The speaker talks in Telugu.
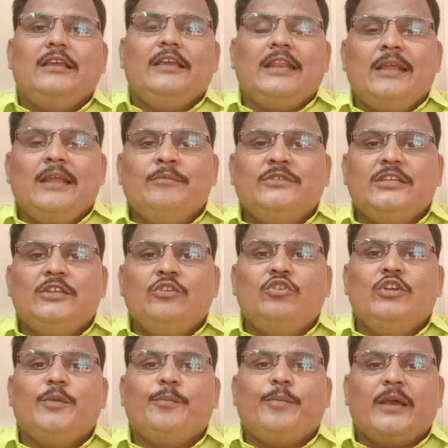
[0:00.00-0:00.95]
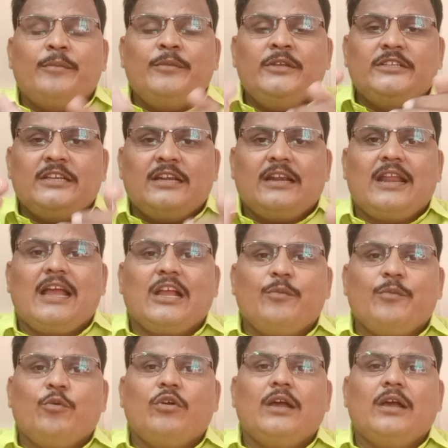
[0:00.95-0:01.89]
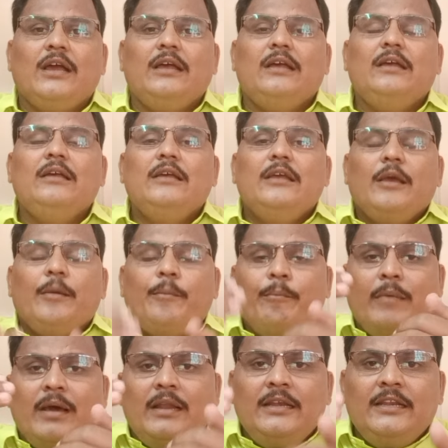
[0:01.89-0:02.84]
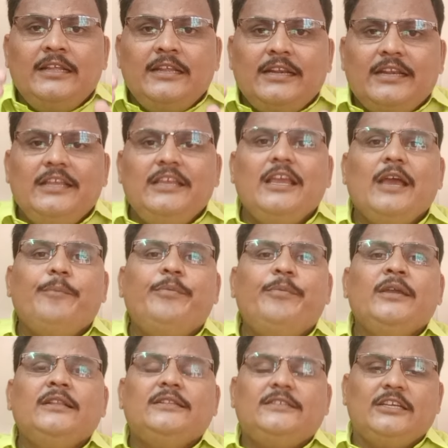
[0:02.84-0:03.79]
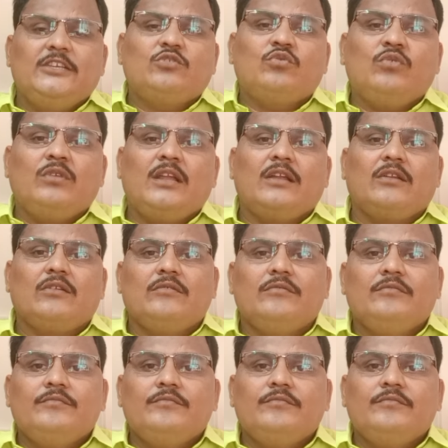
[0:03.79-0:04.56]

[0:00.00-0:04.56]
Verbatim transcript: ఎన్ఎంసీ నుండి పర్మిషన్ రాకపోగా మళ్ళీ రీ అప్పీల్ చేసుకున్నారు